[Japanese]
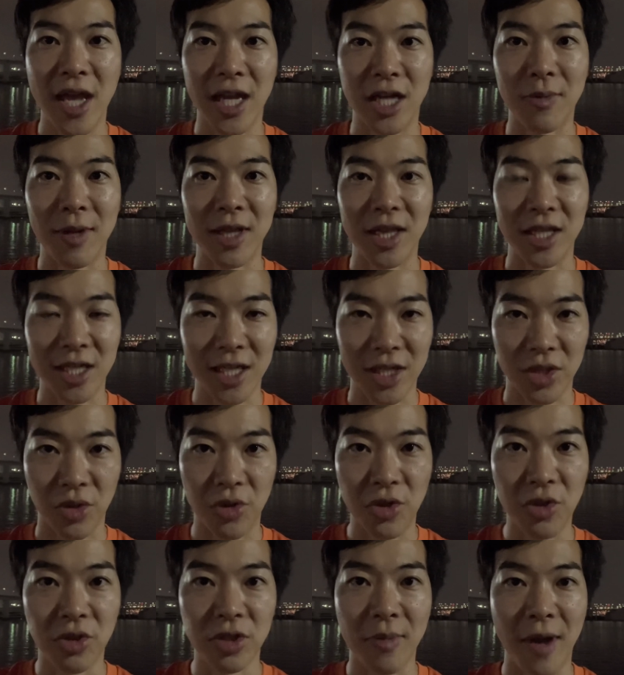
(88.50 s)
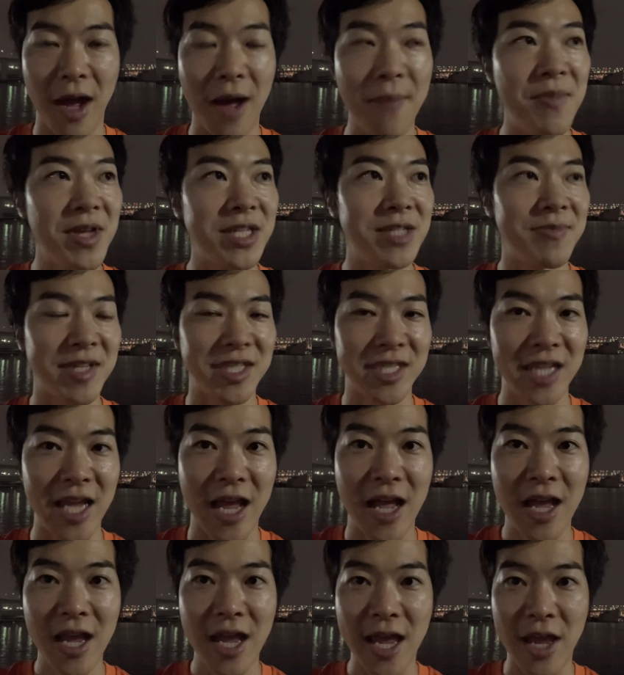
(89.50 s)
配っていたということも判明しまし
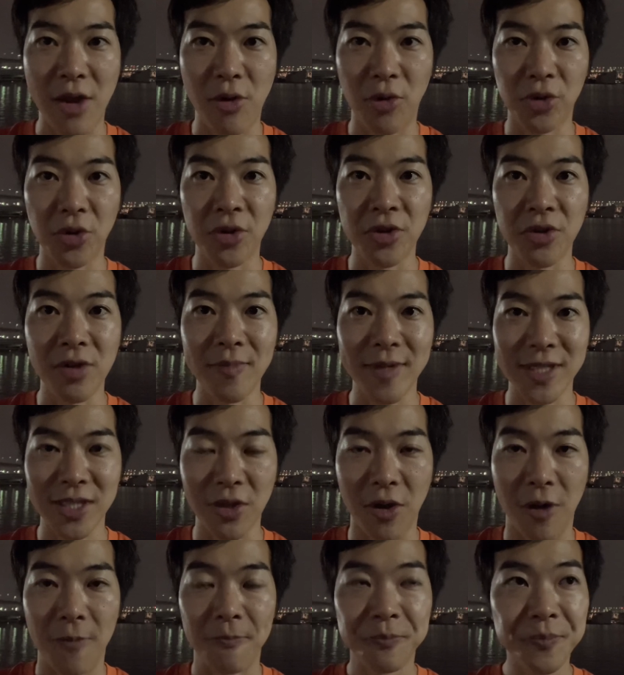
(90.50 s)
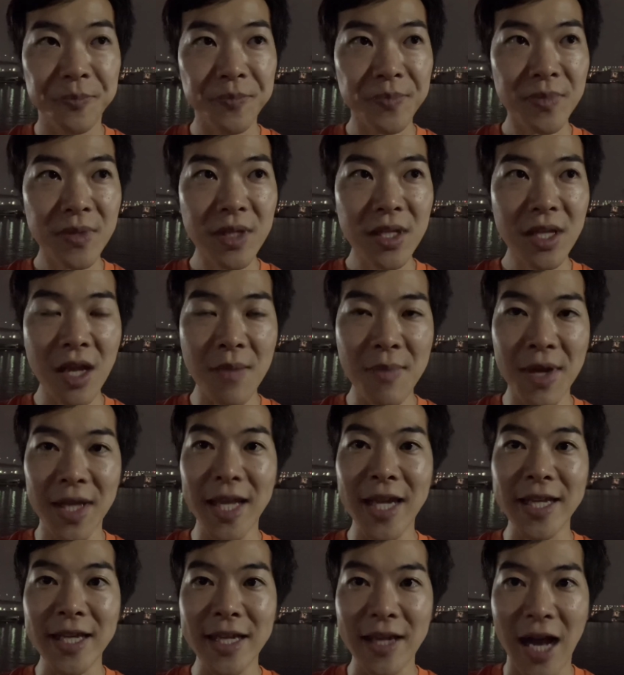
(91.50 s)
て、え報道によりますと、まあ、
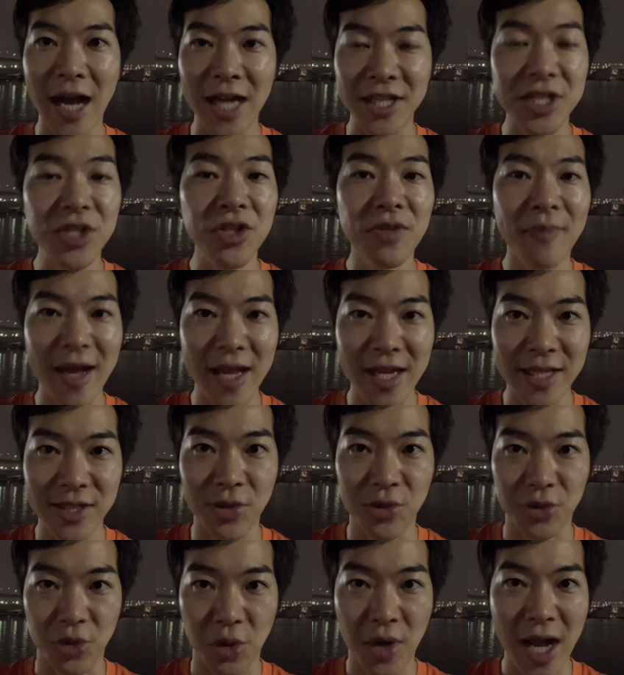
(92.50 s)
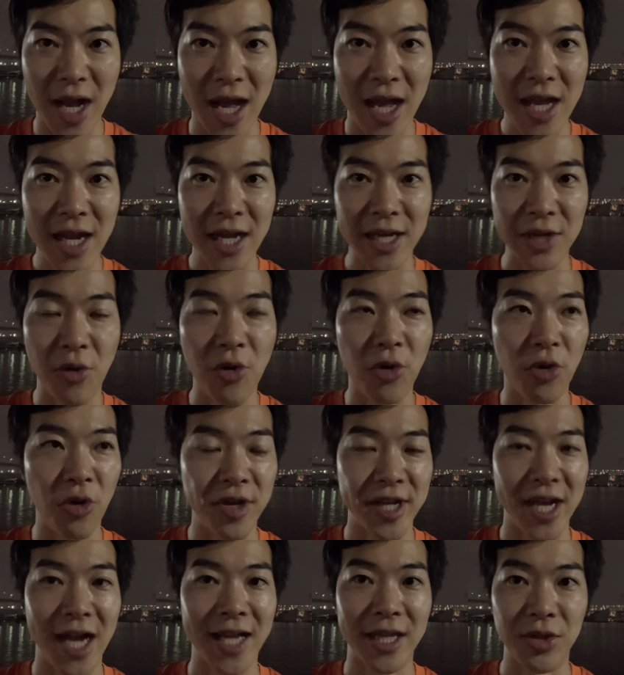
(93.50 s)
大体80万円相当が違法行
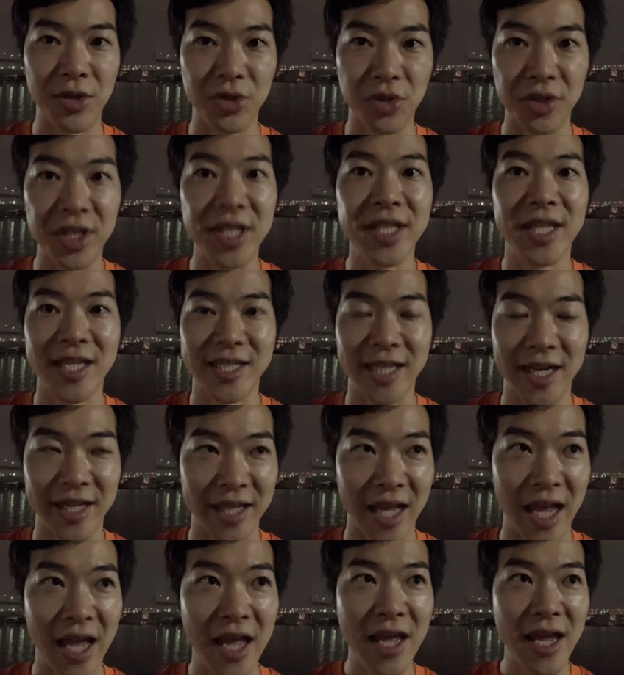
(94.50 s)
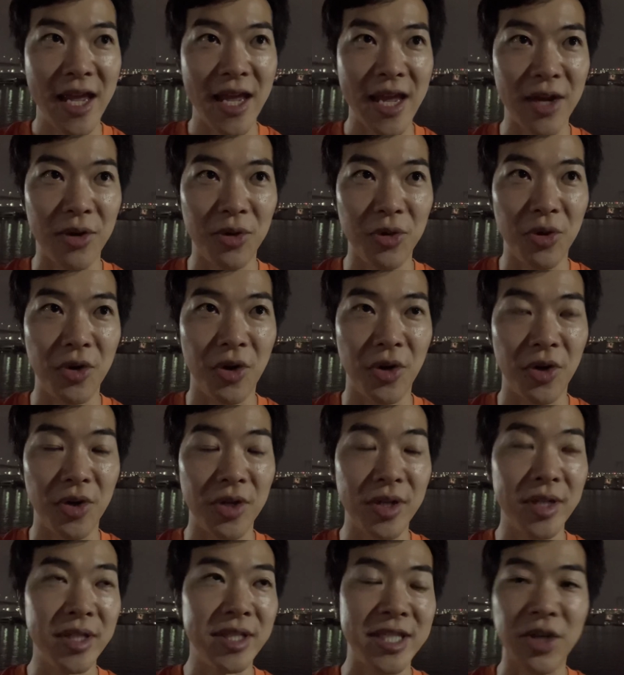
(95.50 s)
為に当たると認定されて、えー、この
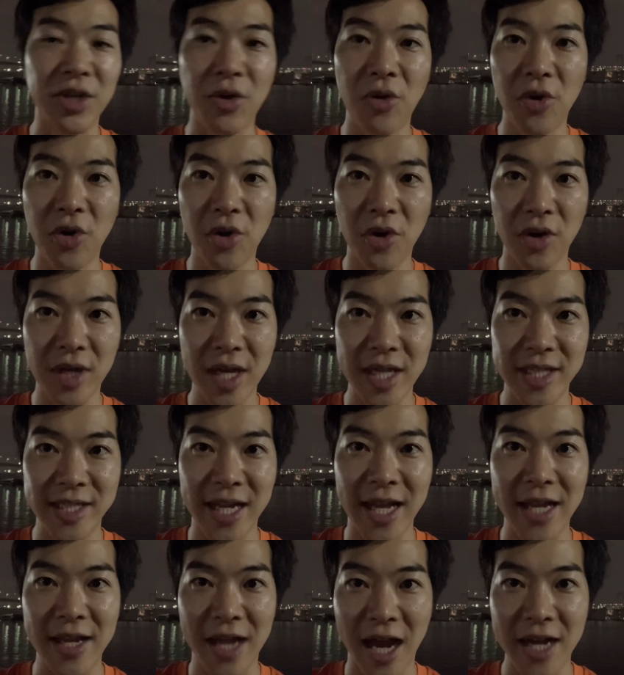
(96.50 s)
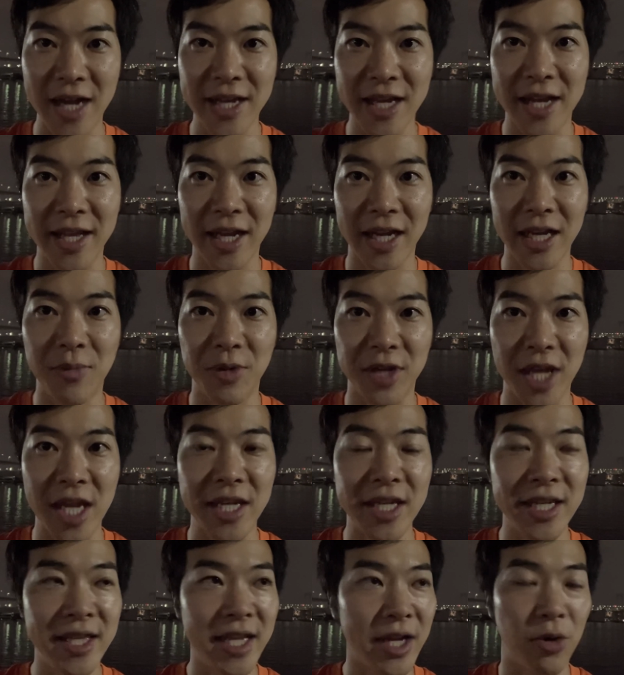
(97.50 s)
時効じゃない範囲内だけでも現
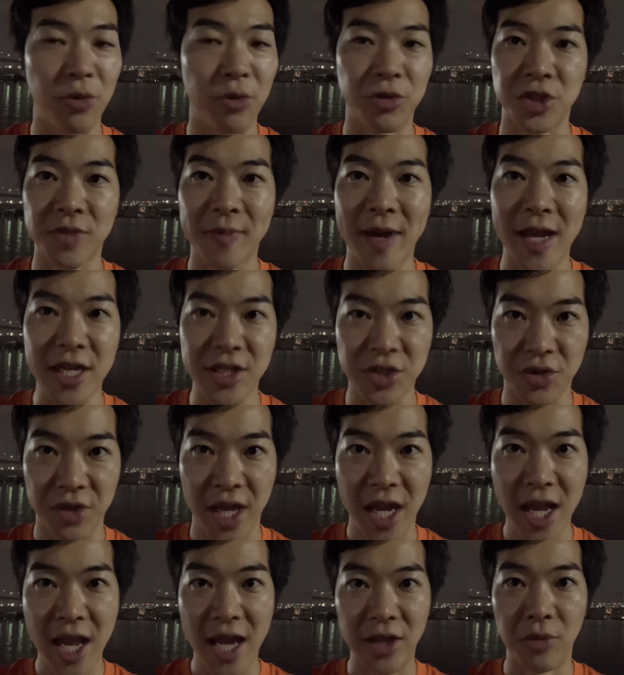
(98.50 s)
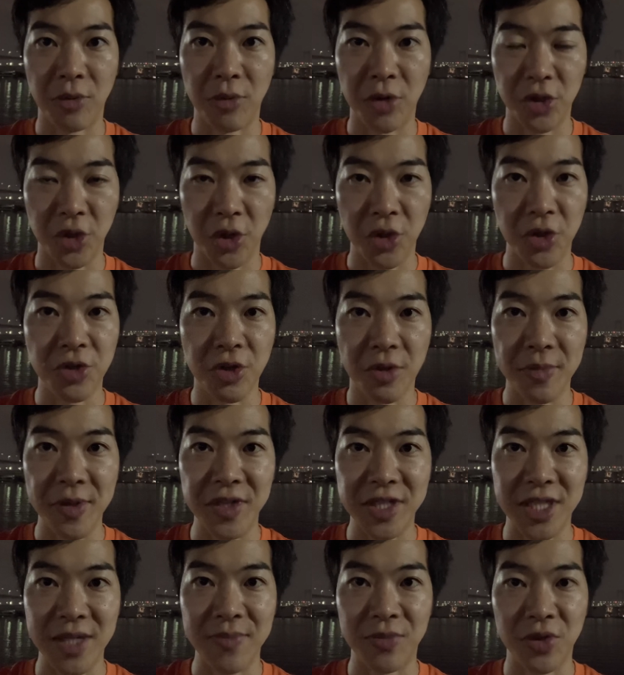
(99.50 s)
金だけで50万円以上に上るという読
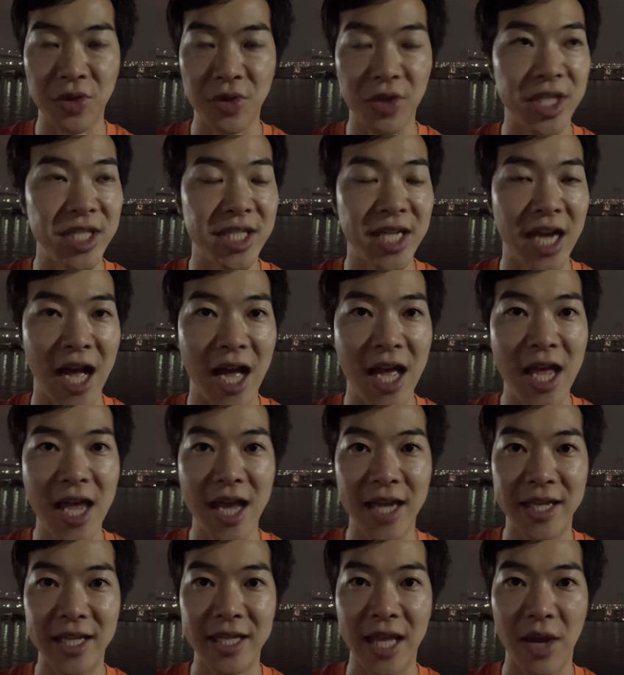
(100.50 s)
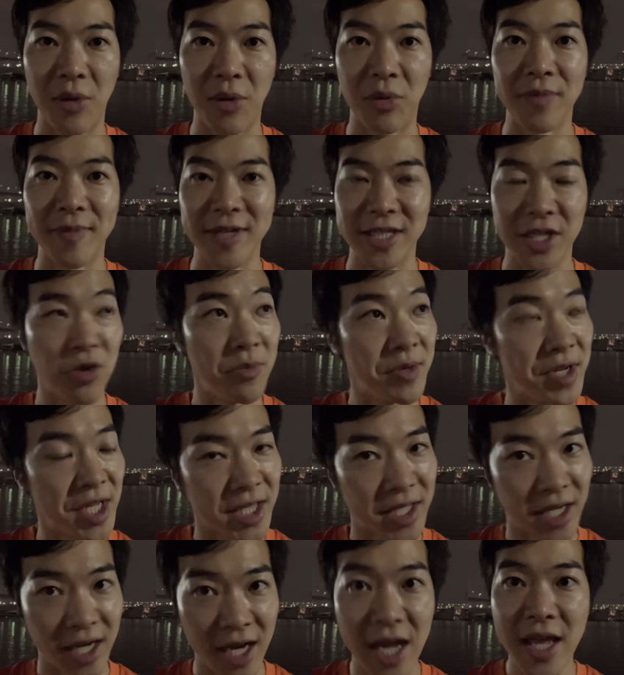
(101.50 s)
売新聞の記事が出ておりました。読売だっ
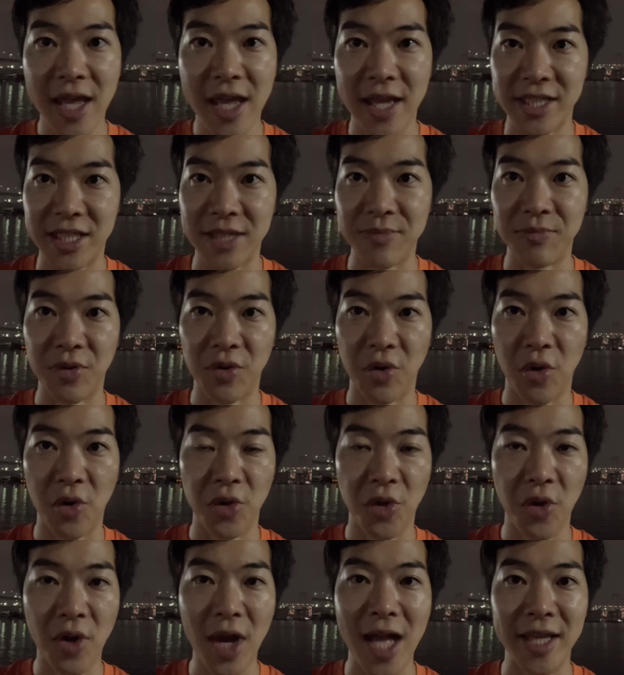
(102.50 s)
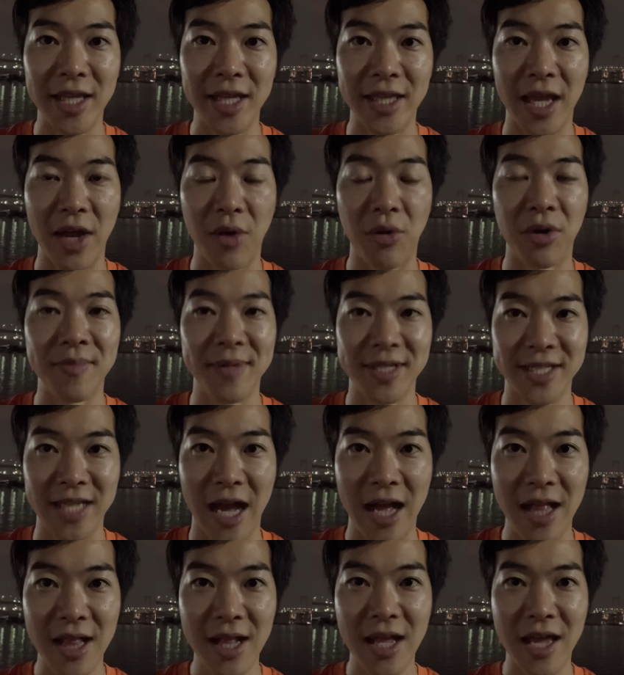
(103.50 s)
たかな新聞報道が出ておりました。